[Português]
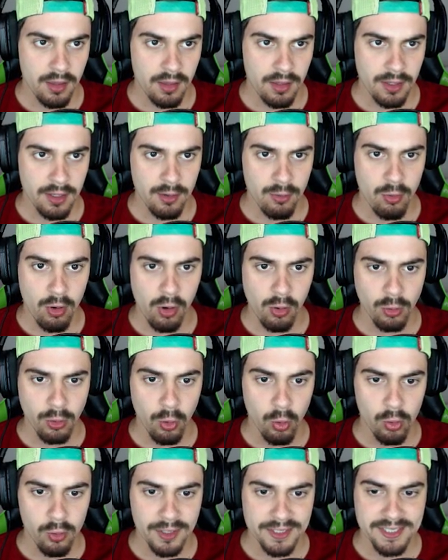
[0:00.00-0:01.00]
Igual um
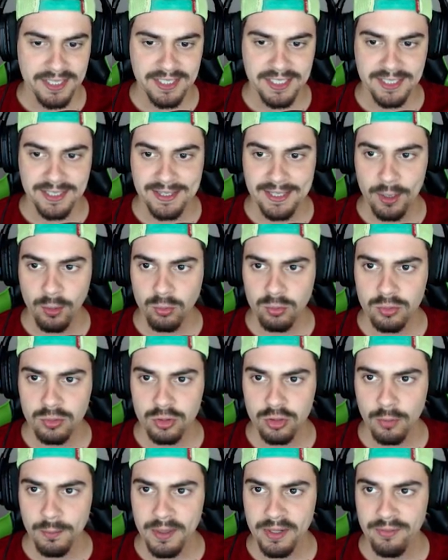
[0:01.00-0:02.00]
louco a gente não
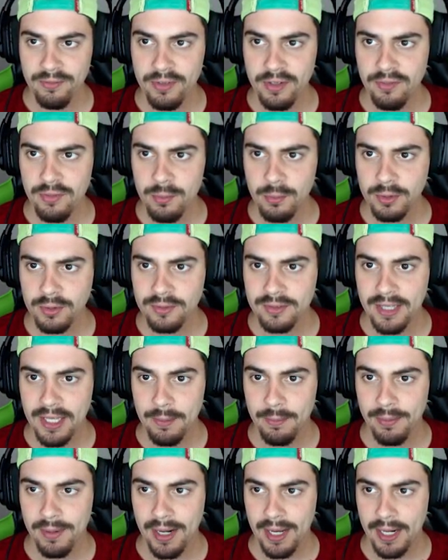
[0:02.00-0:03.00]
sobrevive muito
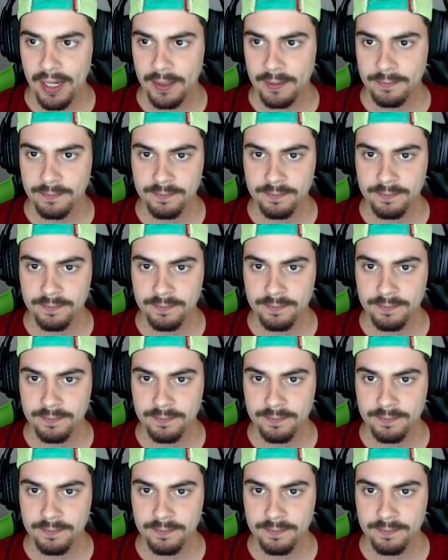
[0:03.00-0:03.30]
tempo, cara.